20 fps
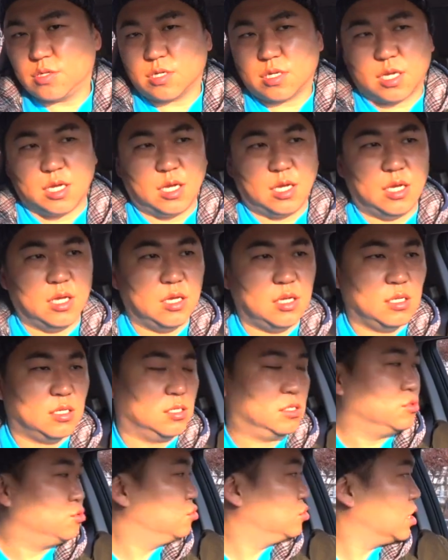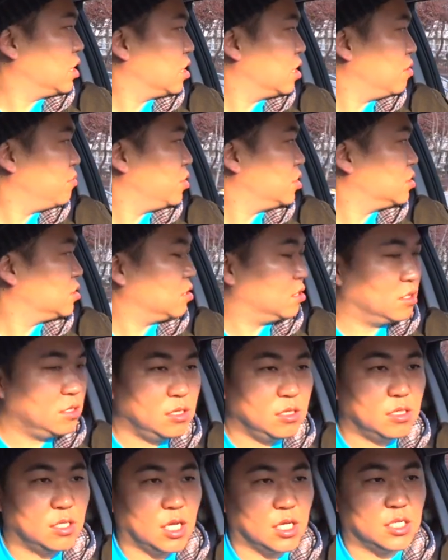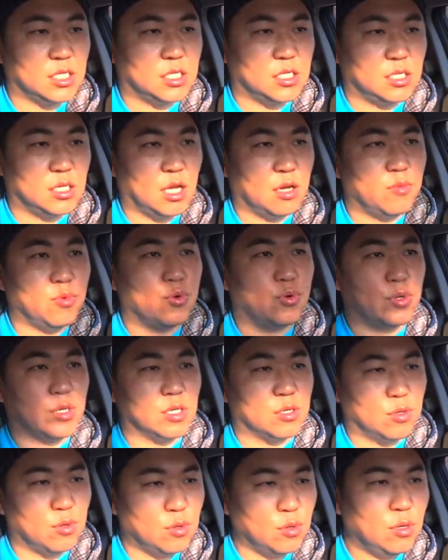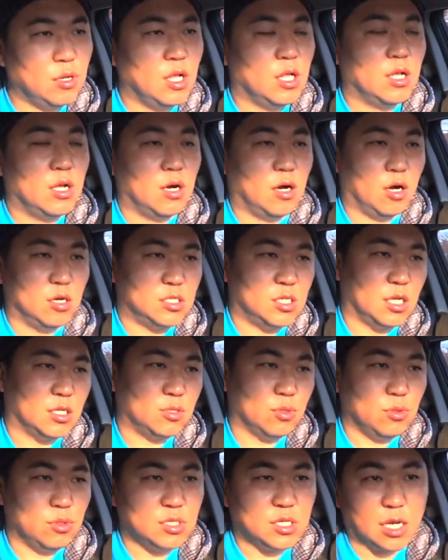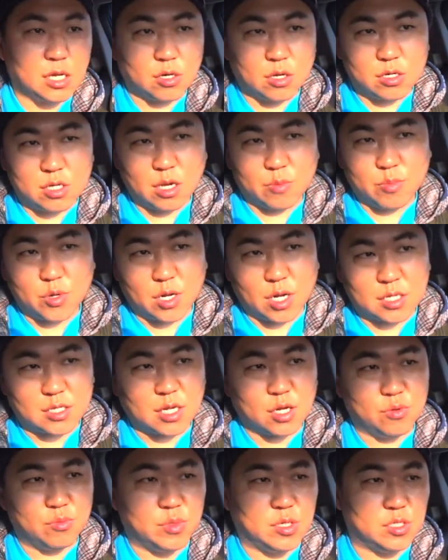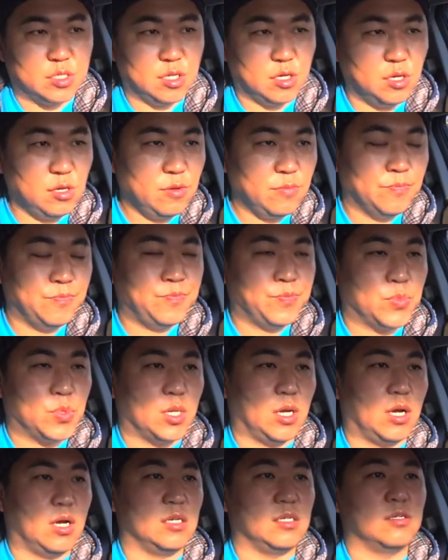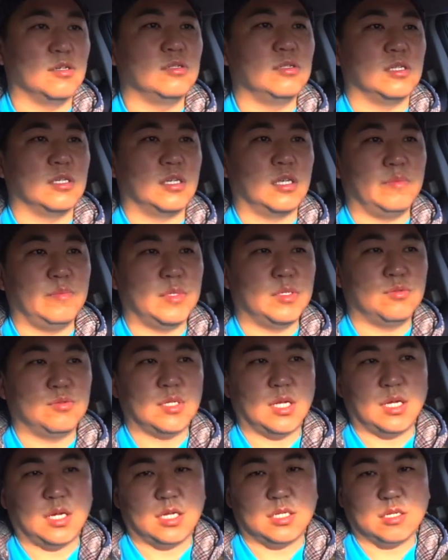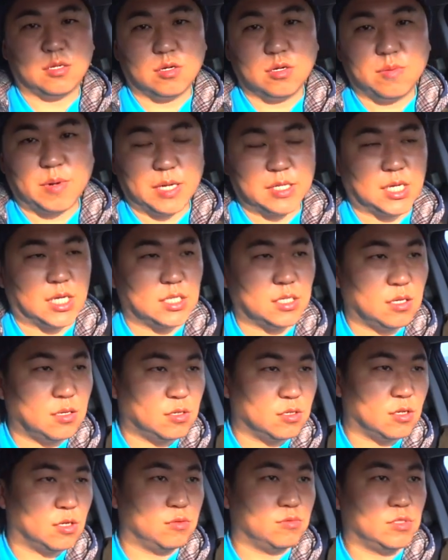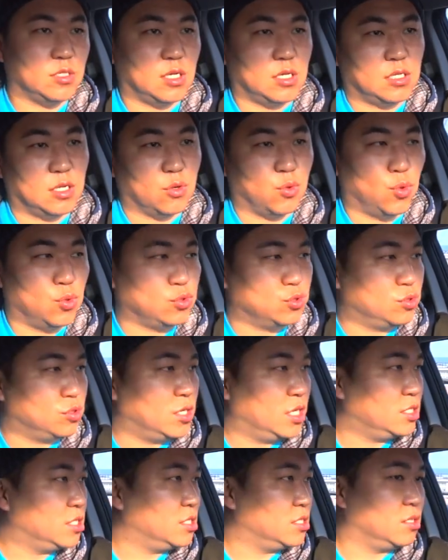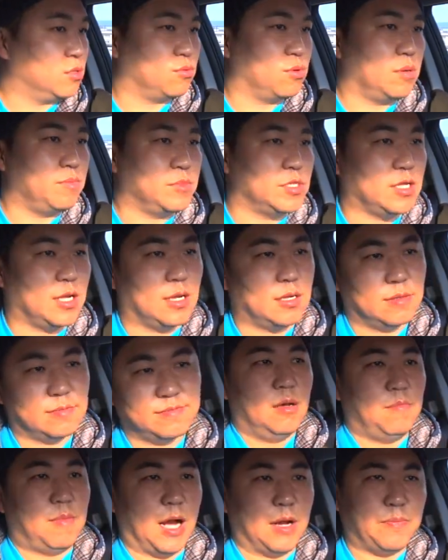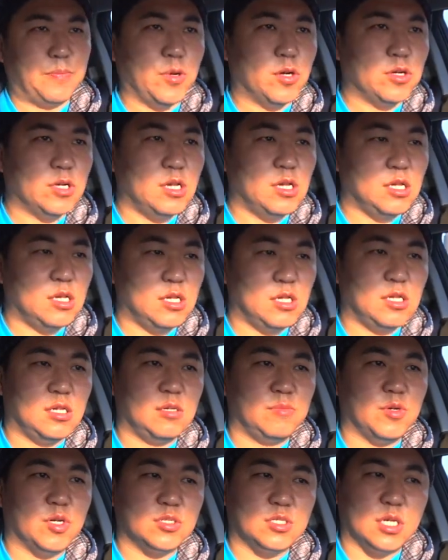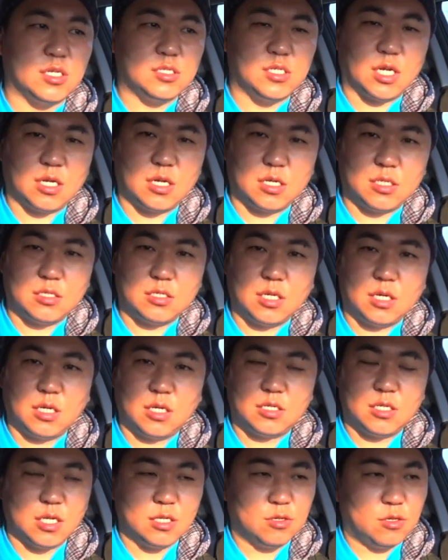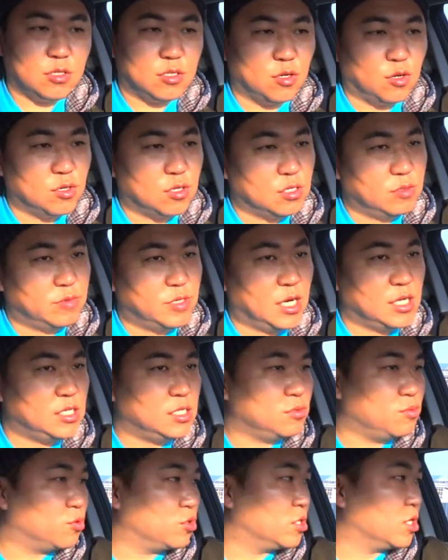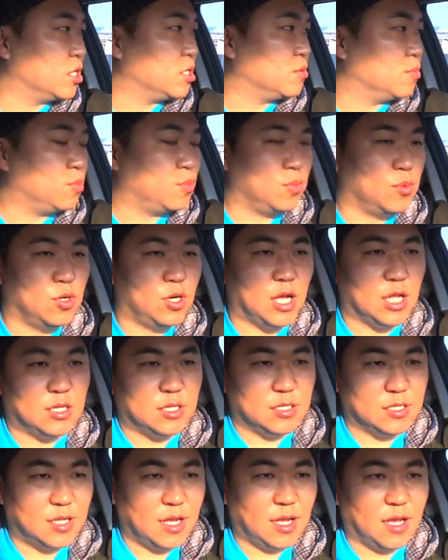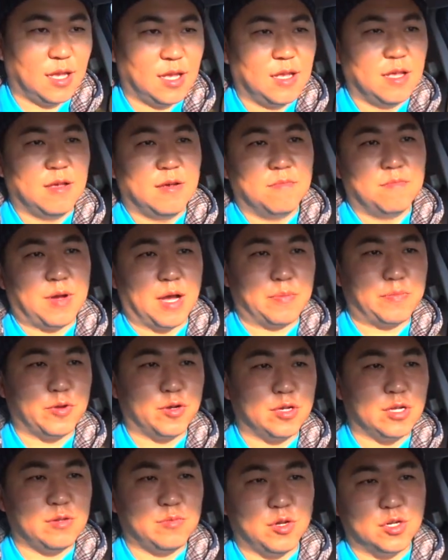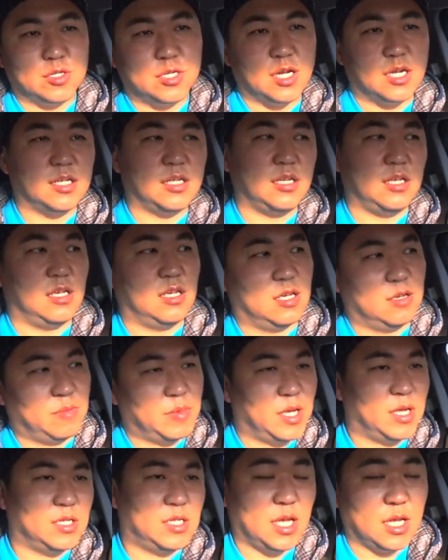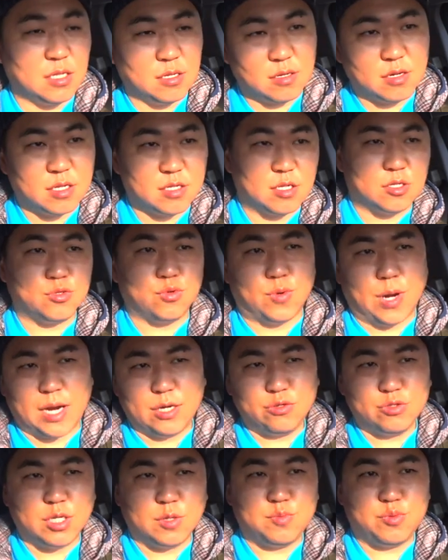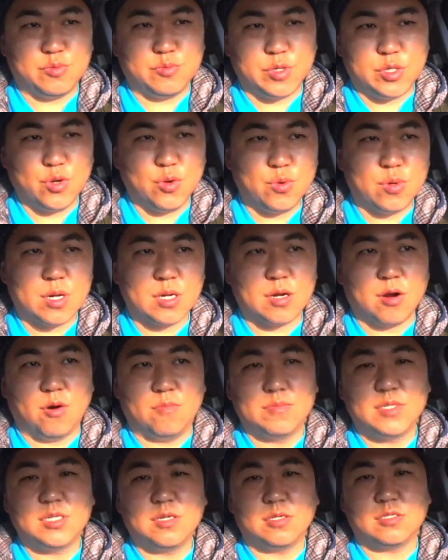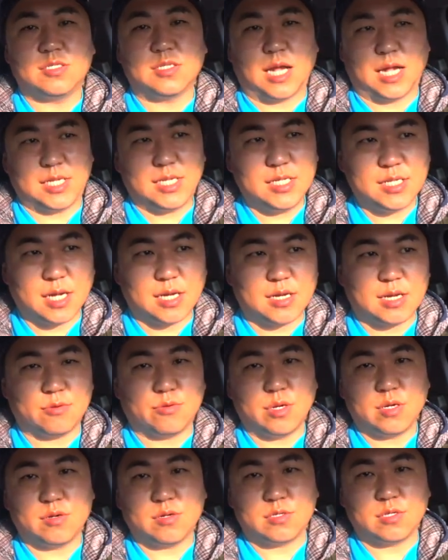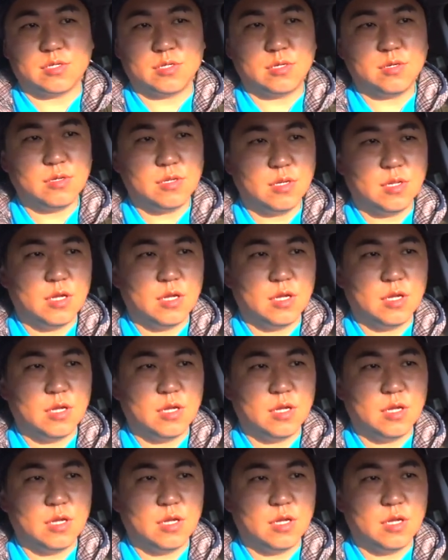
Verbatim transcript: 이렇게 운행하면서 테스트 해보고 있고 어제도 장거리 한번 갔다 오면서 아 이런 느낌이구나 라는 걸 받아서 여러분들한테 공유를 해드리려고 합니다 박병일 명장을 제가 이제 채널에서 언급을 할지 모르겠, 몰랐는데 박병일 명장님의 채널에서도 와류 제품이 효과가 없는 것은 아니다라고 했거든요.